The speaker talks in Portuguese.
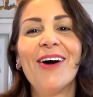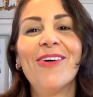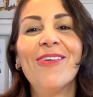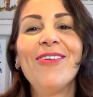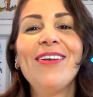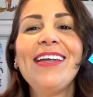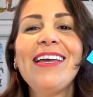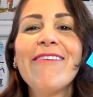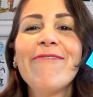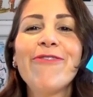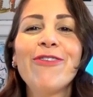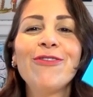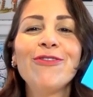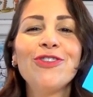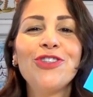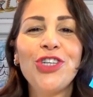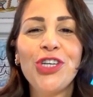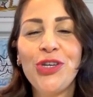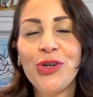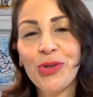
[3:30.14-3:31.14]
um livro
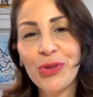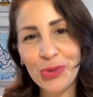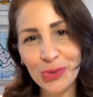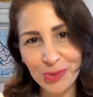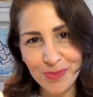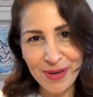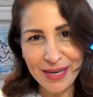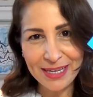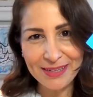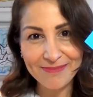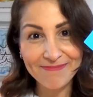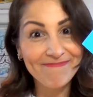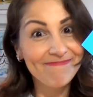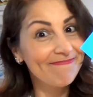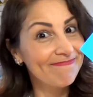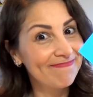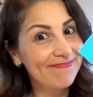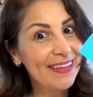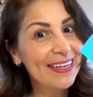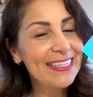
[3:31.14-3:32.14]
de youtuber.
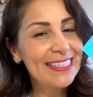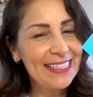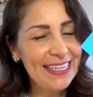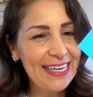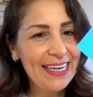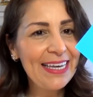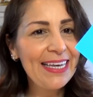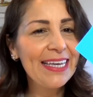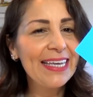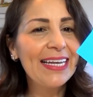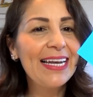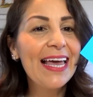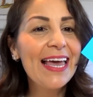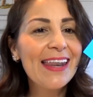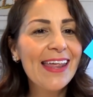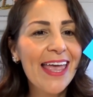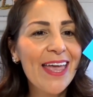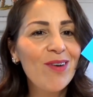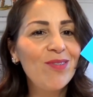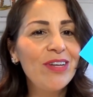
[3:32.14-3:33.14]
Sim,
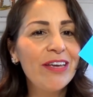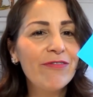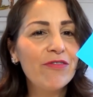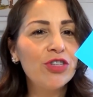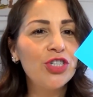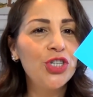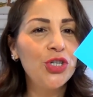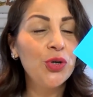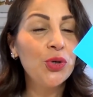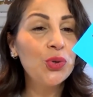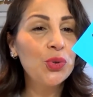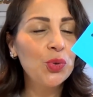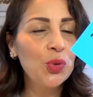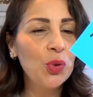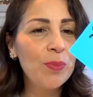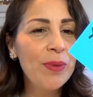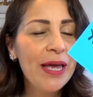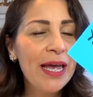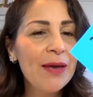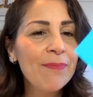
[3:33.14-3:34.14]
lerei o um livro de
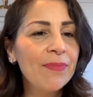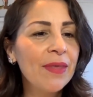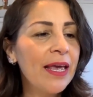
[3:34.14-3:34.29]
youtuber,